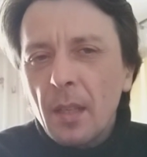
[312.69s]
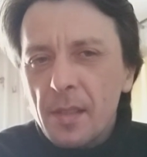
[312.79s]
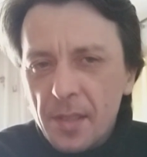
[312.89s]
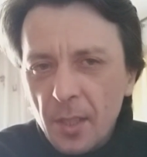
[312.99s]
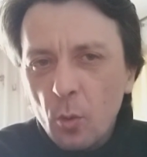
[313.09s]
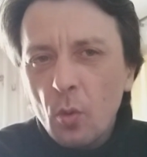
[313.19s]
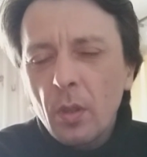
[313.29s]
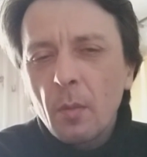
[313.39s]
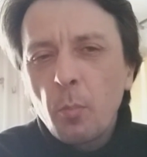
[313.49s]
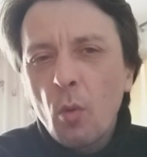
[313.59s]
силу
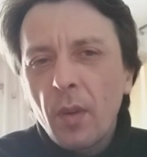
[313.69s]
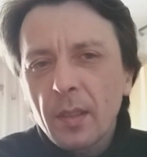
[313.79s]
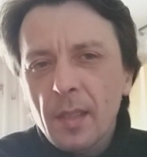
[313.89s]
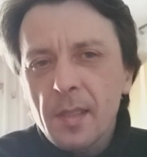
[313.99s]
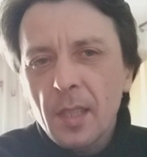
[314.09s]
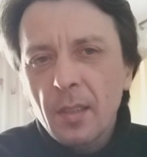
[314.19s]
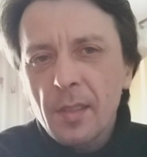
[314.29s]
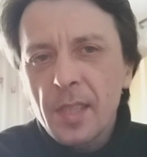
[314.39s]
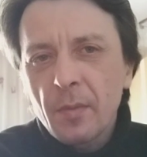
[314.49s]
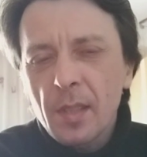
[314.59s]
по ватности,
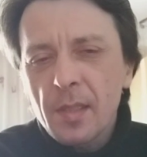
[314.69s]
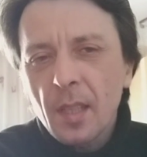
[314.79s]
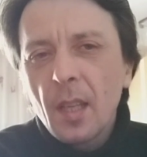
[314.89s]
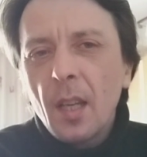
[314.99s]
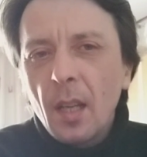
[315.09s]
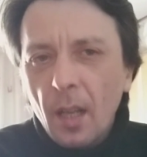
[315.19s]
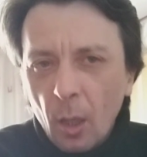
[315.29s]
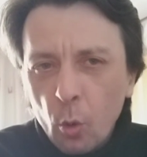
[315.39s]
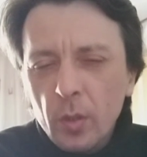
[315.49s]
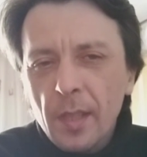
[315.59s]
интенсивности –
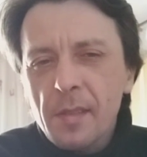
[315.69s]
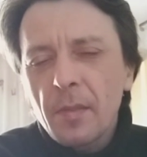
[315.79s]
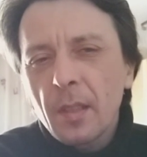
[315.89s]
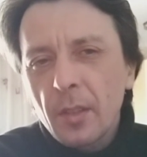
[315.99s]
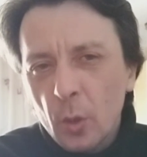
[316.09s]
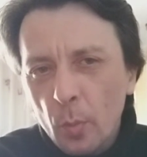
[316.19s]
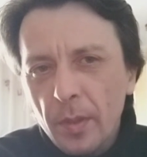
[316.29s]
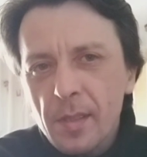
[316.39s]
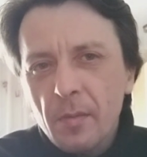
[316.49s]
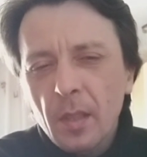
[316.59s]
холодный свет,
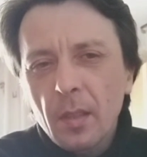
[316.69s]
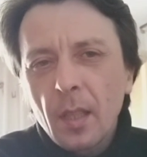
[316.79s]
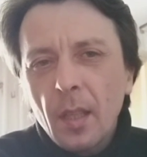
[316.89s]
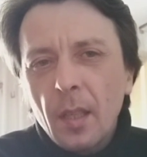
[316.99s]
теплый свет.